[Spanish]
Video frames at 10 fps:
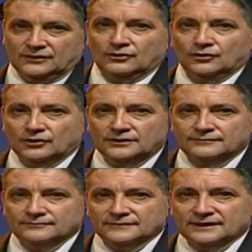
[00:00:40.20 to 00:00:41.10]
Hoy
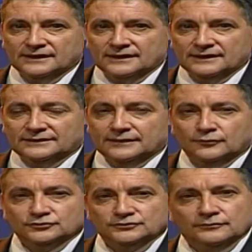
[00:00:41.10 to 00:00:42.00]

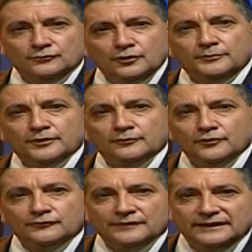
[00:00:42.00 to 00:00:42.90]
estamos muy pero
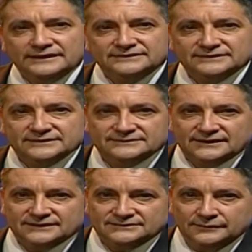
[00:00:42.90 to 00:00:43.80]
muy felices de
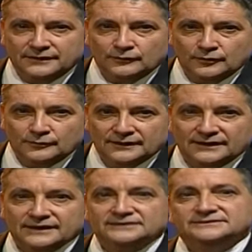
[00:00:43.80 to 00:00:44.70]
recibir a un hombre
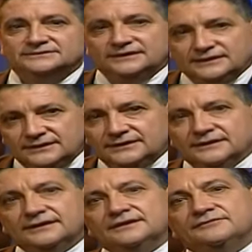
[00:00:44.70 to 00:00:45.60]
que
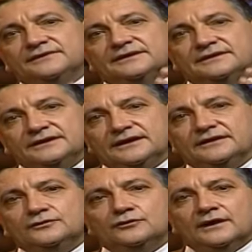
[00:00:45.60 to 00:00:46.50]
sigue
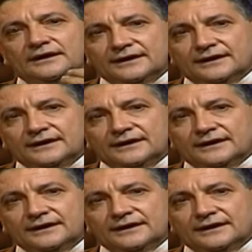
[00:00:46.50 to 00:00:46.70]
defendiendo a